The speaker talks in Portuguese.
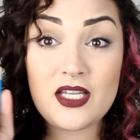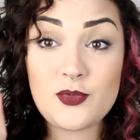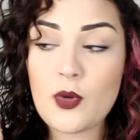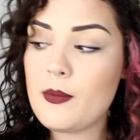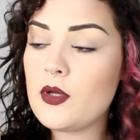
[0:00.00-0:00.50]

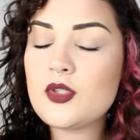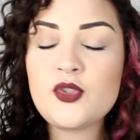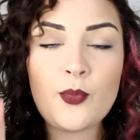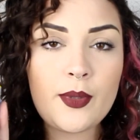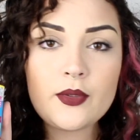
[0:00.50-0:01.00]
Deixa meu cabelo
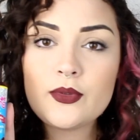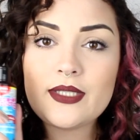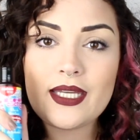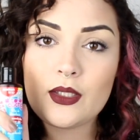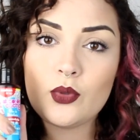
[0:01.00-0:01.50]
super
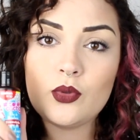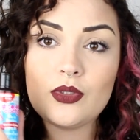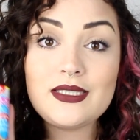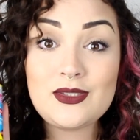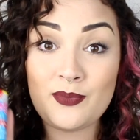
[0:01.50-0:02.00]

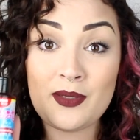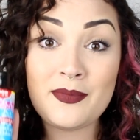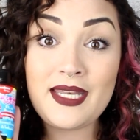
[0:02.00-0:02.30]
nutrido e super